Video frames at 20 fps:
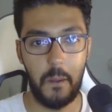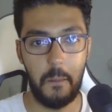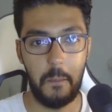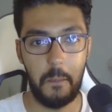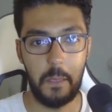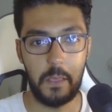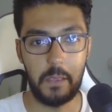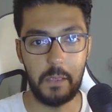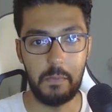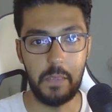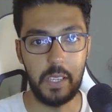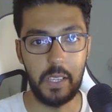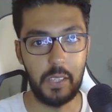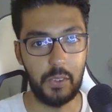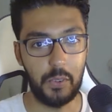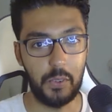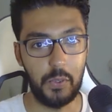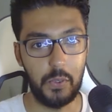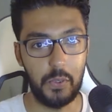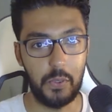نتمنى
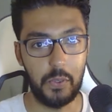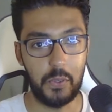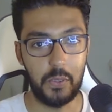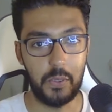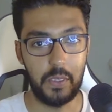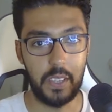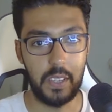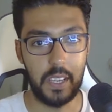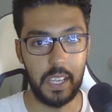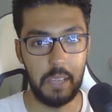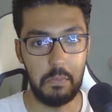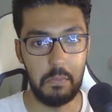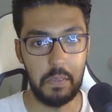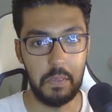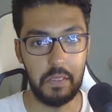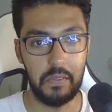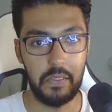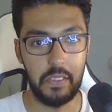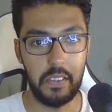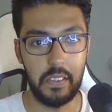تكونوا دائما
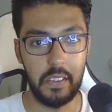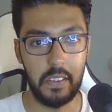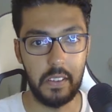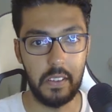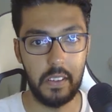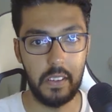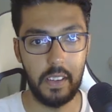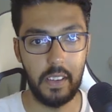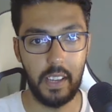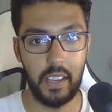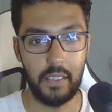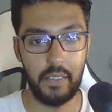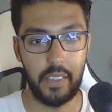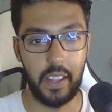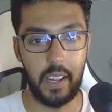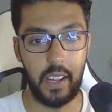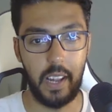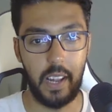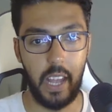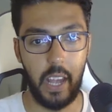في افضل
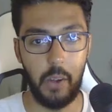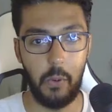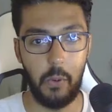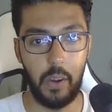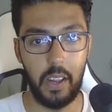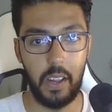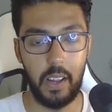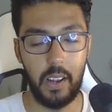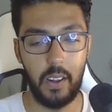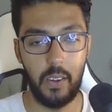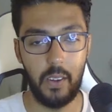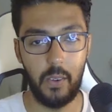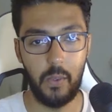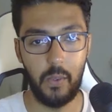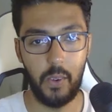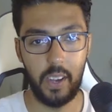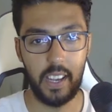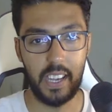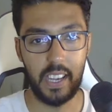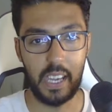الاحوال
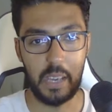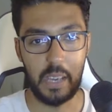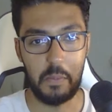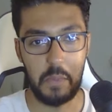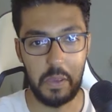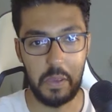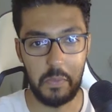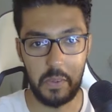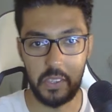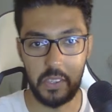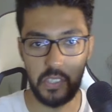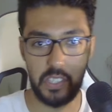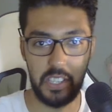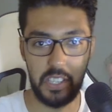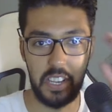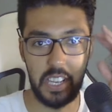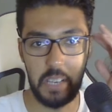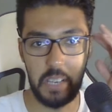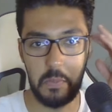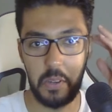واخا ما يمكنش
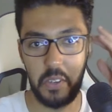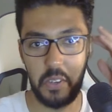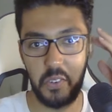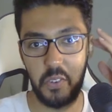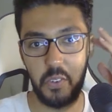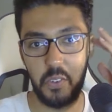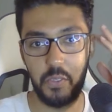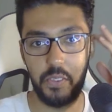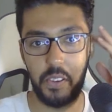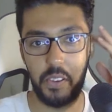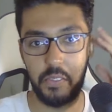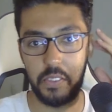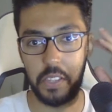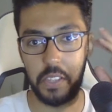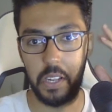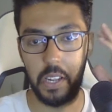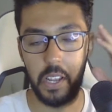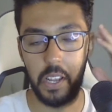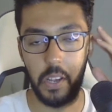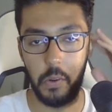دائما نكونوا في افضل
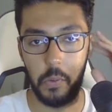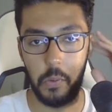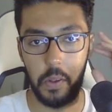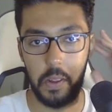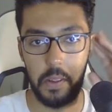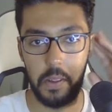الاحوال